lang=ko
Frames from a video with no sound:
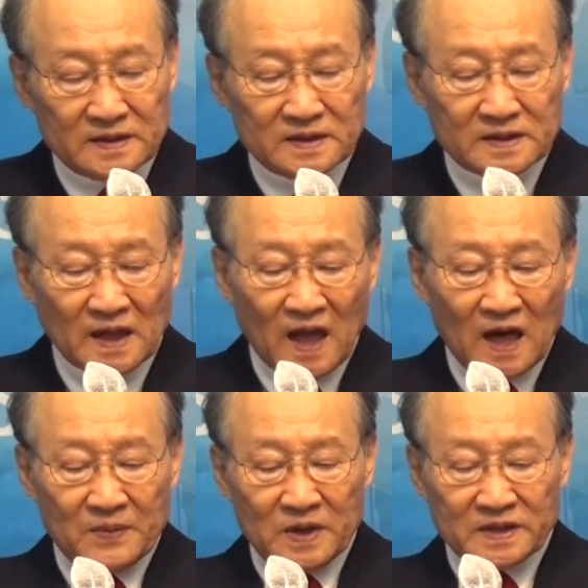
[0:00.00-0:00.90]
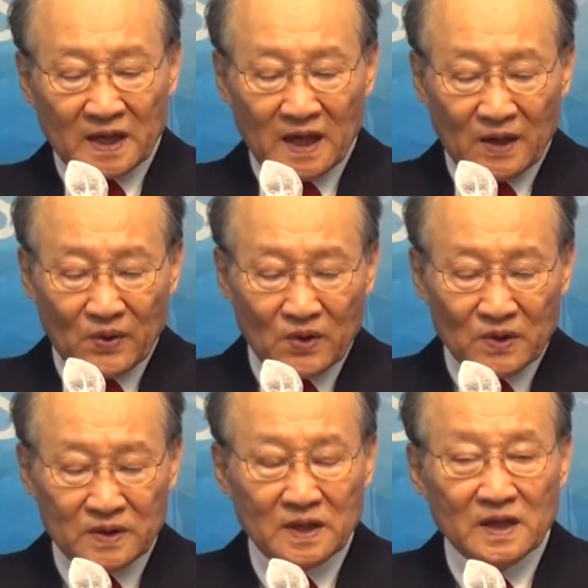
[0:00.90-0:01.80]
사람의
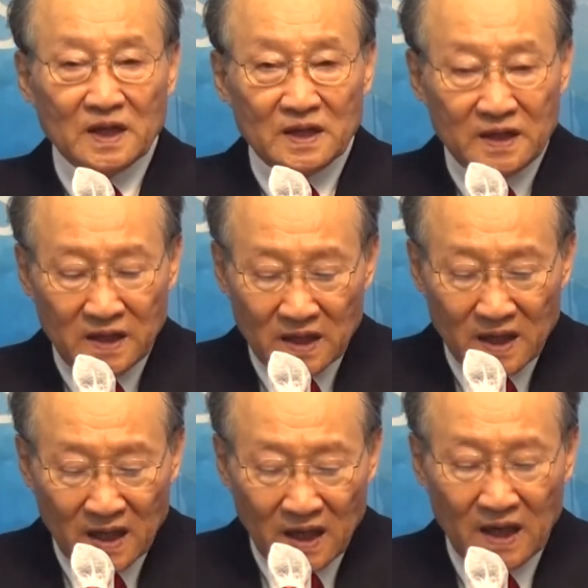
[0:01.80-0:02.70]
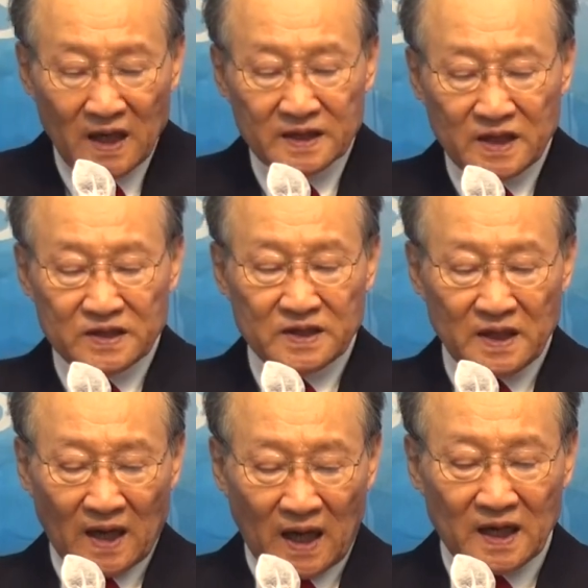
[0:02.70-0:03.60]
생각으로는 이해가 되지
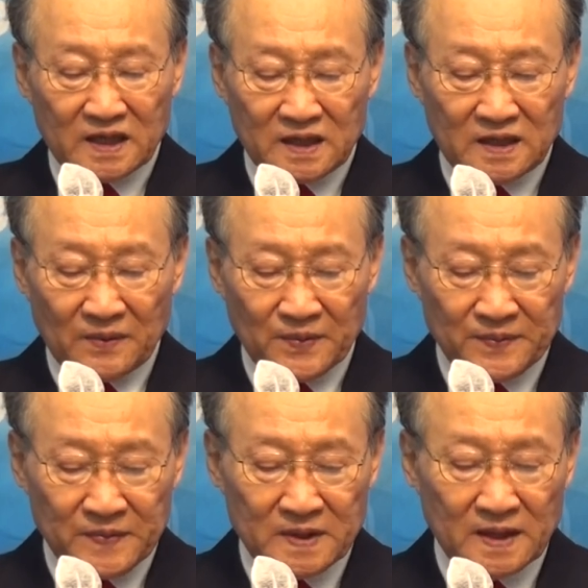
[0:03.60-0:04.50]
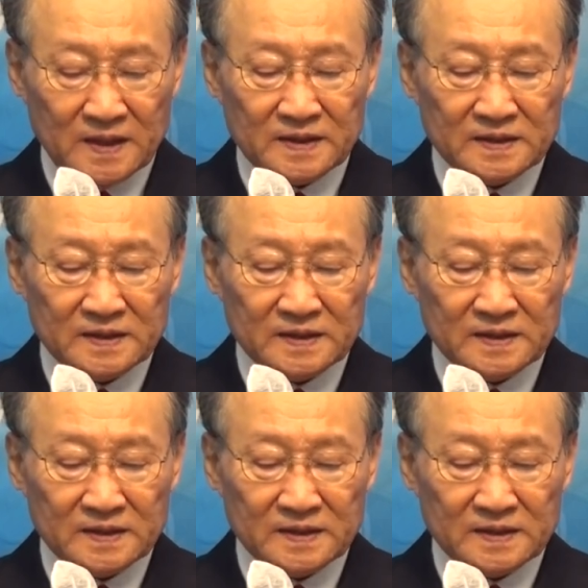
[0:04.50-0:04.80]
않았기 때문입니다.